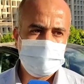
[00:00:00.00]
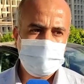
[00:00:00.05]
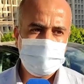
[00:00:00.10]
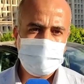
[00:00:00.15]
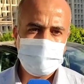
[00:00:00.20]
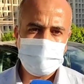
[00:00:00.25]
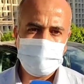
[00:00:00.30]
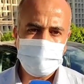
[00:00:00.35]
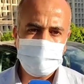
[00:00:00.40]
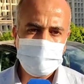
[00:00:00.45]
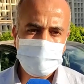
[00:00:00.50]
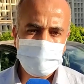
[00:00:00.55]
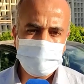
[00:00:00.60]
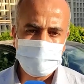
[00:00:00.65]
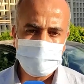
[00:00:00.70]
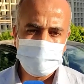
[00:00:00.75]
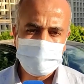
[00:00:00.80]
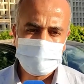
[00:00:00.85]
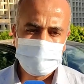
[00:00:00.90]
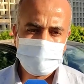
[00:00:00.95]
أرى
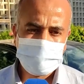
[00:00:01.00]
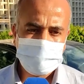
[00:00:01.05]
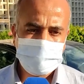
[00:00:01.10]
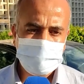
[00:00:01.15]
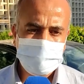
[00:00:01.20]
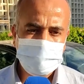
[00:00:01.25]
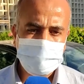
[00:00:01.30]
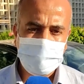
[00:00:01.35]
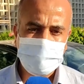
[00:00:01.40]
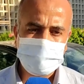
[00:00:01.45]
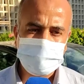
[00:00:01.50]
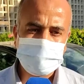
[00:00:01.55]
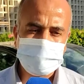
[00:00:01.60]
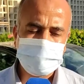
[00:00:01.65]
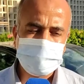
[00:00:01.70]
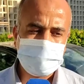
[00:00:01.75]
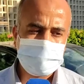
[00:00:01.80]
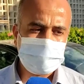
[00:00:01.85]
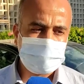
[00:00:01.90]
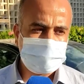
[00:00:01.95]
أنه إعادة
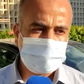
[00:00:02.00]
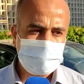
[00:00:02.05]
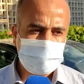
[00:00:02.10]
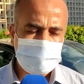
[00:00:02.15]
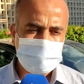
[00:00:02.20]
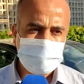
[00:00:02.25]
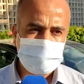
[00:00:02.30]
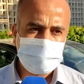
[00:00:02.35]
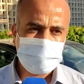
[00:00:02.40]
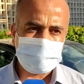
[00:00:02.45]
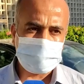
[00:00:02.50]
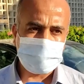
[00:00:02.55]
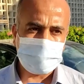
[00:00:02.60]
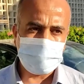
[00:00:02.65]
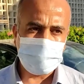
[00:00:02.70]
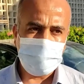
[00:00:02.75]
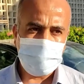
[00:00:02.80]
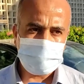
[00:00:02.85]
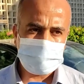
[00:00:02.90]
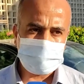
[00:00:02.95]
النظر في هذه النقطة
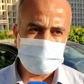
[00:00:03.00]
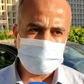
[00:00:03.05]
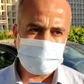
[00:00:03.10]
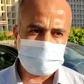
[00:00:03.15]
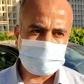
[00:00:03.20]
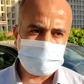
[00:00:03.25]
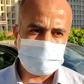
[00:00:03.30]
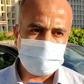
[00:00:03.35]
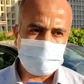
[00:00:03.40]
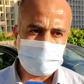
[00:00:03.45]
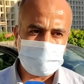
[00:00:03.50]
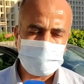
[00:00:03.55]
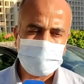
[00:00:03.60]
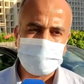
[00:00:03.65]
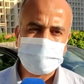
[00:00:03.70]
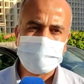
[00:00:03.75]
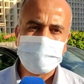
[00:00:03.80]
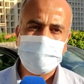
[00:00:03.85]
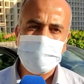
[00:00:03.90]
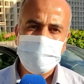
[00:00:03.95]
وحسن اختيار
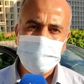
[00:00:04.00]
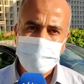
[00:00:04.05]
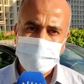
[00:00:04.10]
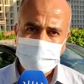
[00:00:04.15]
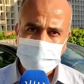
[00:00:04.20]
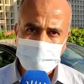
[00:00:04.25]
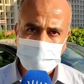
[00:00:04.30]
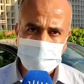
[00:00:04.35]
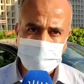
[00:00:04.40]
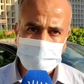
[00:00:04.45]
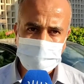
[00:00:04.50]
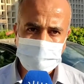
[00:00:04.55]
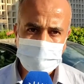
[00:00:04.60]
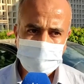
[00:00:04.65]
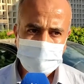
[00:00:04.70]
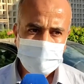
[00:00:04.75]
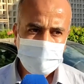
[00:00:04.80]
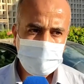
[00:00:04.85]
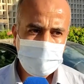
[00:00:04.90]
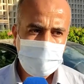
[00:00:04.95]
نقطة آمنة
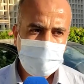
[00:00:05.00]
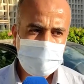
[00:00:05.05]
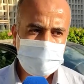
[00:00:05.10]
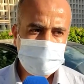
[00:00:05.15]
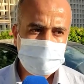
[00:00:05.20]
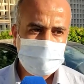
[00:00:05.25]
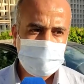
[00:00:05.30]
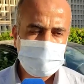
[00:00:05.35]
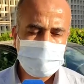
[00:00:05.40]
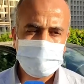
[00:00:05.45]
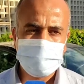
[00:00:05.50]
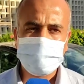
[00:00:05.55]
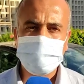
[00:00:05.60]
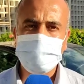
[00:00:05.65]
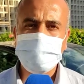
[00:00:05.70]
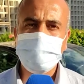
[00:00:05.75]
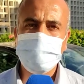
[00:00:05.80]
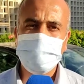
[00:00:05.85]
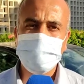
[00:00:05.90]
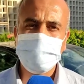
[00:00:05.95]
حتى
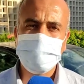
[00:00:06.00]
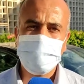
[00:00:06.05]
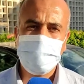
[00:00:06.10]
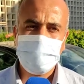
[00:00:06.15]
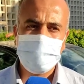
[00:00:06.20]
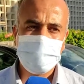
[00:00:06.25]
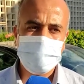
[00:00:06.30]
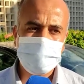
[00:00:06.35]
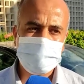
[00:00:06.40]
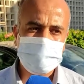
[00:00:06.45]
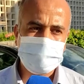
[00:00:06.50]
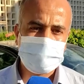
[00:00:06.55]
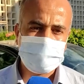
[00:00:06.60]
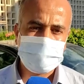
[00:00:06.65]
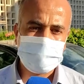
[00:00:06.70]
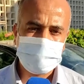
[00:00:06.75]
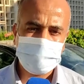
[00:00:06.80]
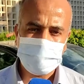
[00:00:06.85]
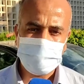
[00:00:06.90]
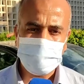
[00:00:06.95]
نتجنب
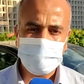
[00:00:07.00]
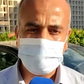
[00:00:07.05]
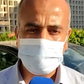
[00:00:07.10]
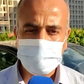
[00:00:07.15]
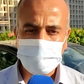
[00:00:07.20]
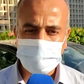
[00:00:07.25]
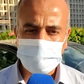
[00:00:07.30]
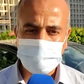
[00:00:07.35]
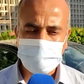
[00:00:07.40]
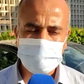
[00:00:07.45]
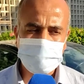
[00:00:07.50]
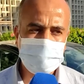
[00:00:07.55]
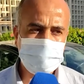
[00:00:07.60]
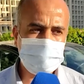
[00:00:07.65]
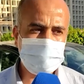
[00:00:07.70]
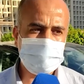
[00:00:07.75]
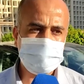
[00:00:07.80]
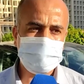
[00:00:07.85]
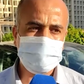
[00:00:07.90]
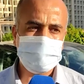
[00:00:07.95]
حوادث الأليمة
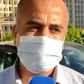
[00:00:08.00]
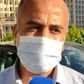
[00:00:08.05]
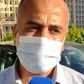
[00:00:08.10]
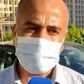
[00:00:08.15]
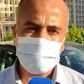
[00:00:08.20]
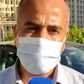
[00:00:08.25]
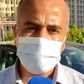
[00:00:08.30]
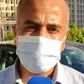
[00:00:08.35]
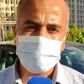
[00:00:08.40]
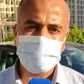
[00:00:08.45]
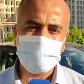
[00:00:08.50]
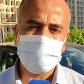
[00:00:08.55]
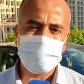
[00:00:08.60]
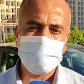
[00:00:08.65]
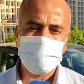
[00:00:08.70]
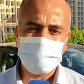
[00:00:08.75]
التي تقع في كل